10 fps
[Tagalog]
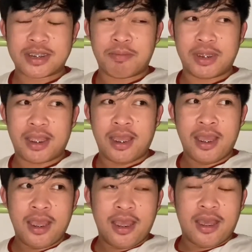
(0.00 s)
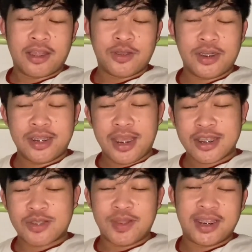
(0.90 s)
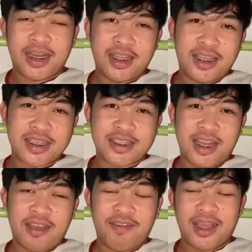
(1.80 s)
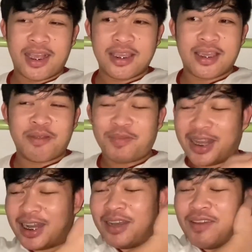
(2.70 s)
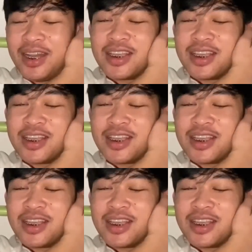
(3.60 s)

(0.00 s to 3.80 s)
sabi na uh, ah, 30 days, 29 days na lang mga ganyan para naman